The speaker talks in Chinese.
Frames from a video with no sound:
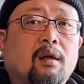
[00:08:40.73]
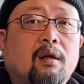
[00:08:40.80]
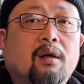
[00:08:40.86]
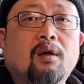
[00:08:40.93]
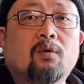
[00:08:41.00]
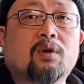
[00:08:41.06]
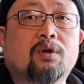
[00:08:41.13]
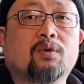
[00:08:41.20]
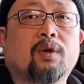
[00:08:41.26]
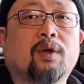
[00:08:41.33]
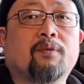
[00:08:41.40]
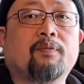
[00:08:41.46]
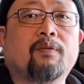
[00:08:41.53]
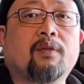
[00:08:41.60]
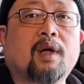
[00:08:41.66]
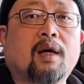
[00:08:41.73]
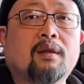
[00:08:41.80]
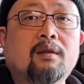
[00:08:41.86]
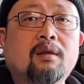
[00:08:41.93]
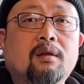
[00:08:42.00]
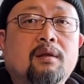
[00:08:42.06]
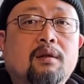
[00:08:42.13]
六十岁男
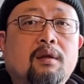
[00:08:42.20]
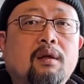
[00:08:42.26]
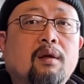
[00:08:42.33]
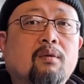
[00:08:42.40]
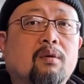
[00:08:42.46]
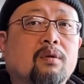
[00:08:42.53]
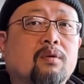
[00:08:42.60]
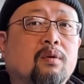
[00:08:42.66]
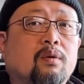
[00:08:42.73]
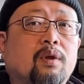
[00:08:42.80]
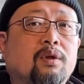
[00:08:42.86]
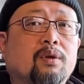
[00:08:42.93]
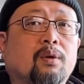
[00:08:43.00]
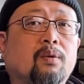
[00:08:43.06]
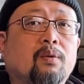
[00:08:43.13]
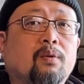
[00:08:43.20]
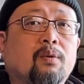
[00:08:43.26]
的呢是六十岁退休。